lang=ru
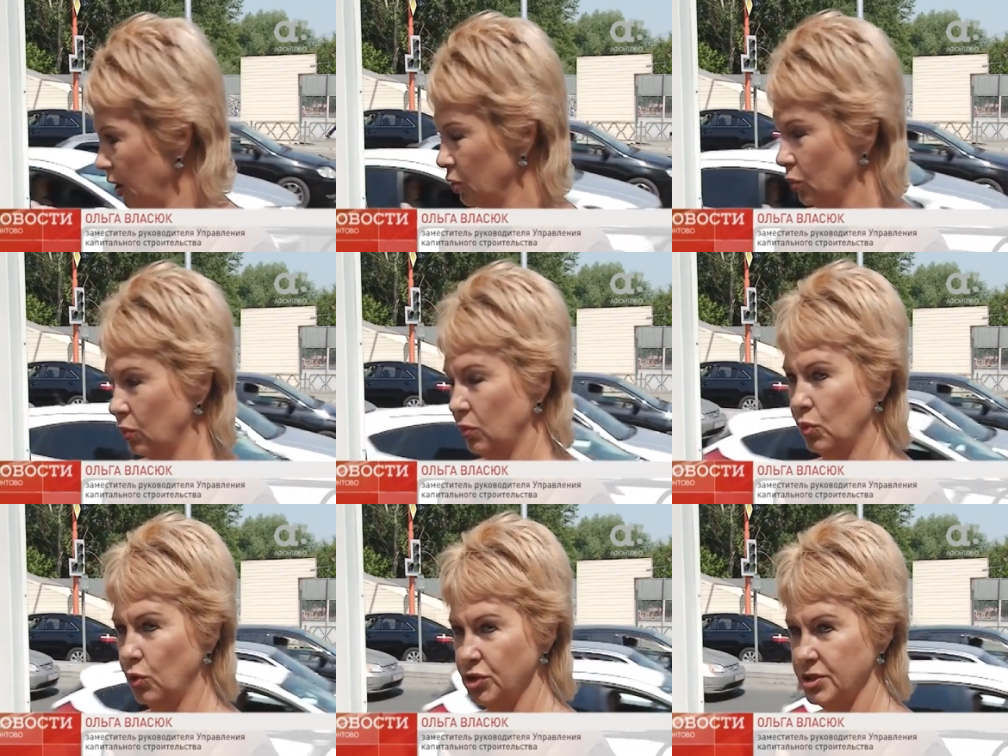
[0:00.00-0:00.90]
Ну,
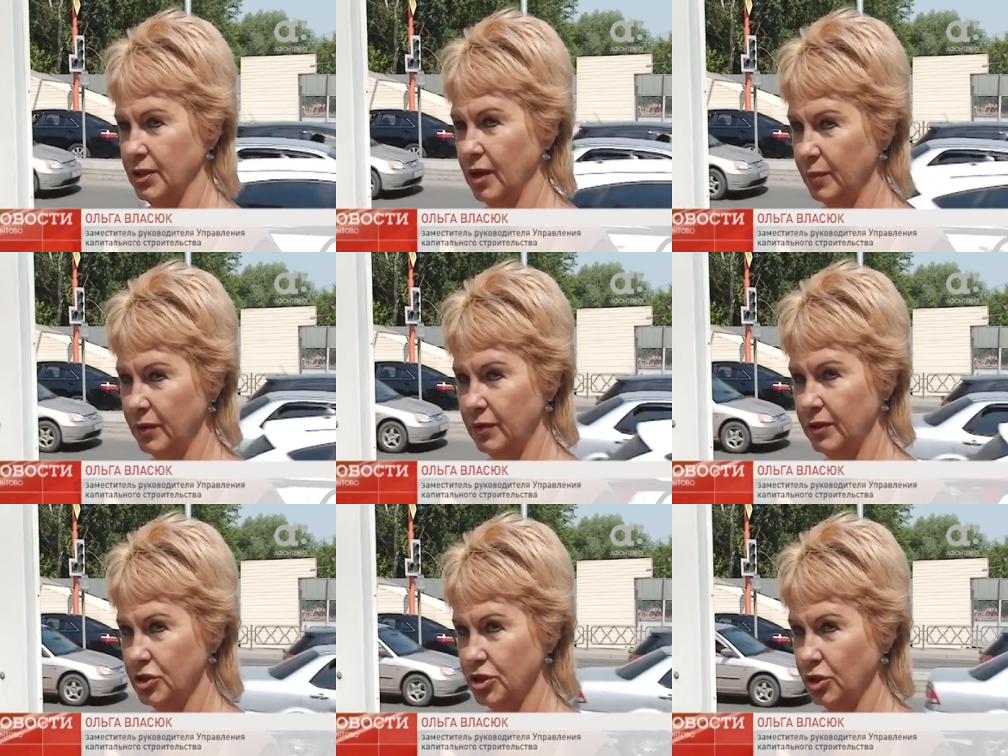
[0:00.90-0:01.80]
хочется как бы
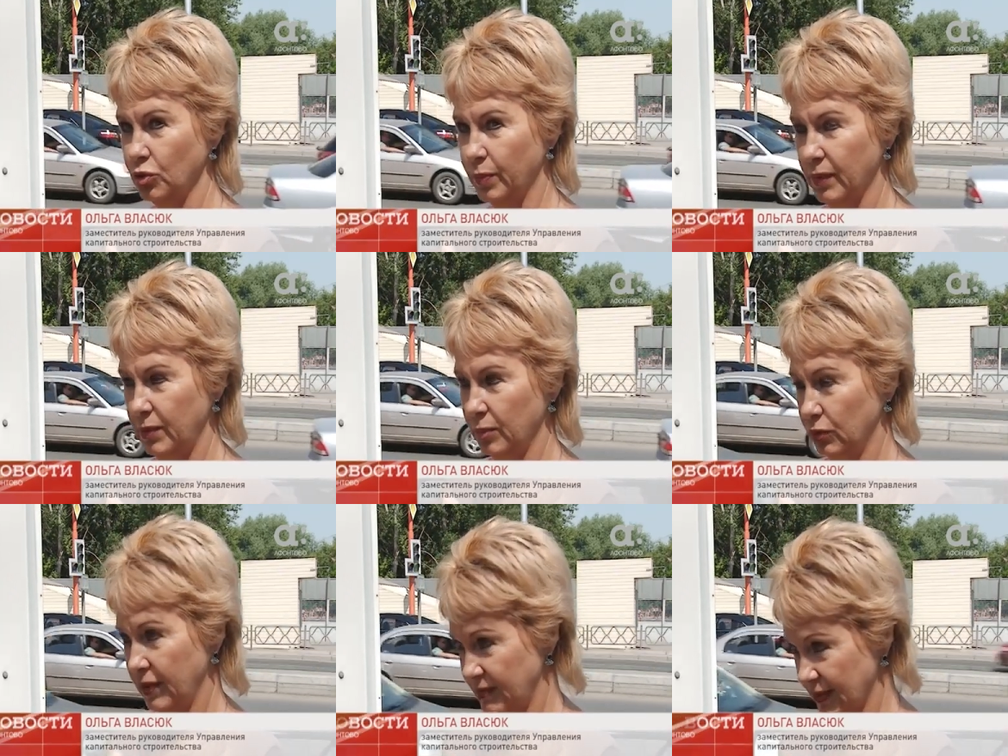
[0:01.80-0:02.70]
решить эту проблему
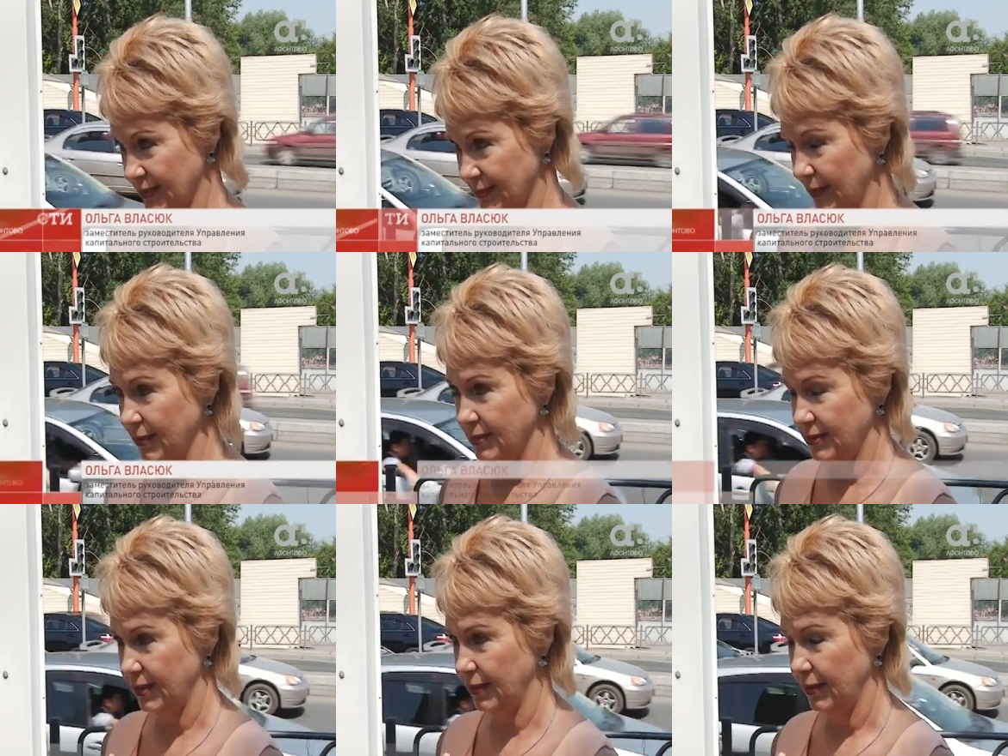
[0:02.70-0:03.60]
для всех остальных детей.